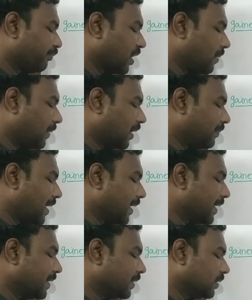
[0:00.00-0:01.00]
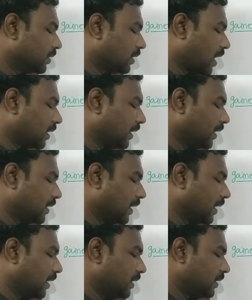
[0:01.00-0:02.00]
మన మార్కెట్ స్టార్ట్ అయిన
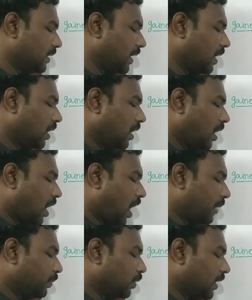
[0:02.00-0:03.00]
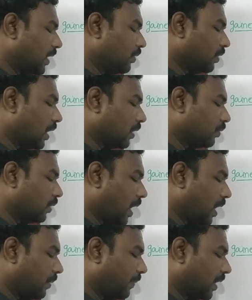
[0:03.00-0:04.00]
దగ్గర నుంచి అప్ టు టెన్ ఓ క్లాక్ కూడా
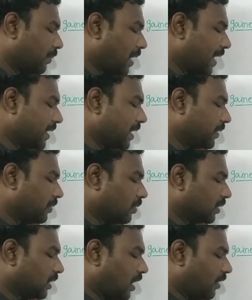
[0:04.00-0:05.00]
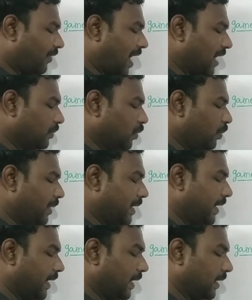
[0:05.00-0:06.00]
మన మార్కెట్ కొంత ఫ్లాట్
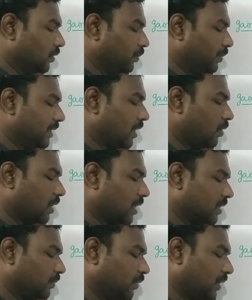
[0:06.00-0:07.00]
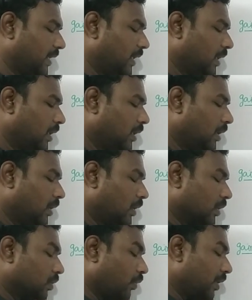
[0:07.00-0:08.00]
మూమెంట్ని చూపించే అవకాశం ఉంది
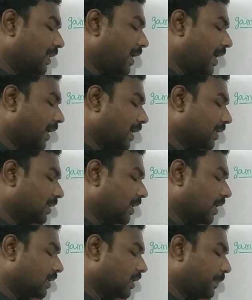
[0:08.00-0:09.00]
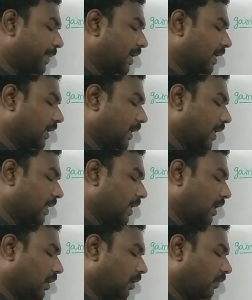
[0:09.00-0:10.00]
సో ఇది ఖచ్చితంగా చెప్పాలి అంటే ఇది
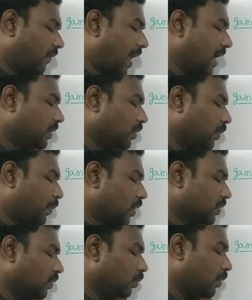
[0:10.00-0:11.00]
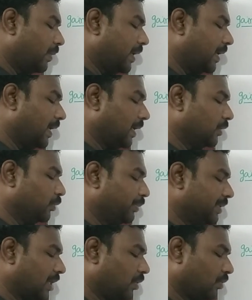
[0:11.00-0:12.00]
ఫ్లాట్ టు పాజిటివ్ మూమెంట్ని
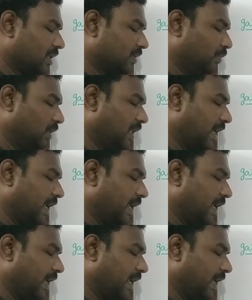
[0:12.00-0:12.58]
చూపించే అవకాశం ఉంది